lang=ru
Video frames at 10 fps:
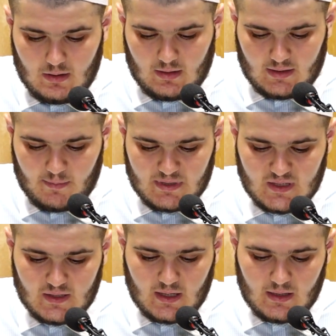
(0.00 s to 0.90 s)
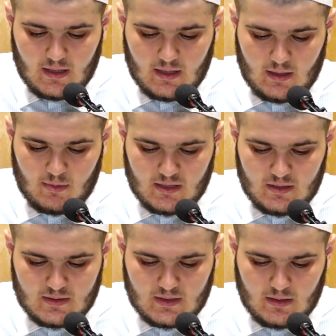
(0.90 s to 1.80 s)
Тогда посланник Аллаха
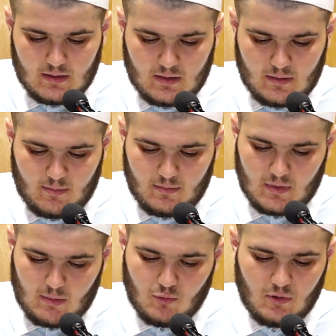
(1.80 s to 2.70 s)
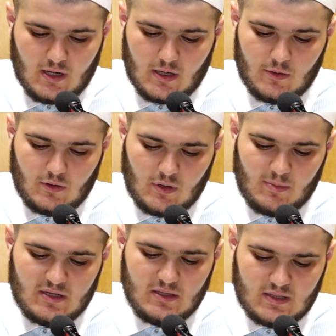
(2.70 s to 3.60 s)
обратился, Абу Хурайра говорит, он
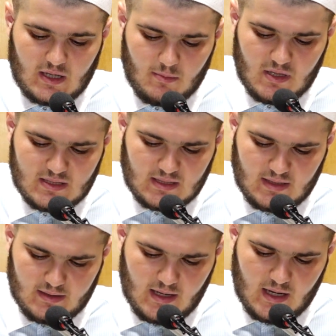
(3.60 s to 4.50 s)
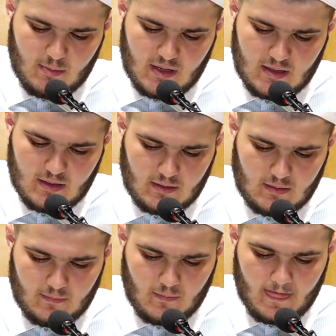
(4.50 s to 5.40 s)
обратился ко мне и сказал, «Я Абахир,
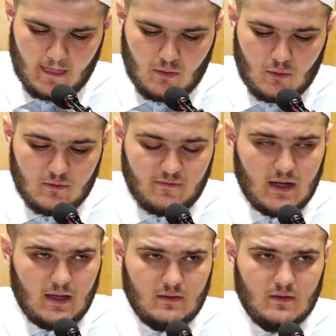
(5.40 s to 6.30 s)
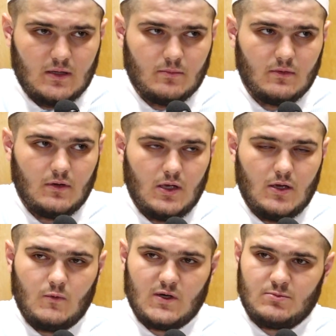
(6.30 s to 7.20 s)
худ фаатихим,
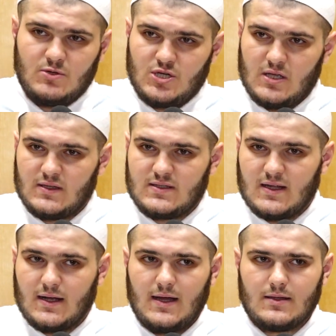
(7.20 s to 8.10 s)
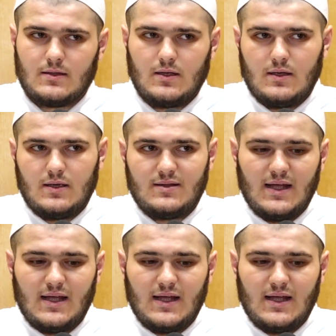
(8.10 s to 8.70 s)
возьми же этот стакан и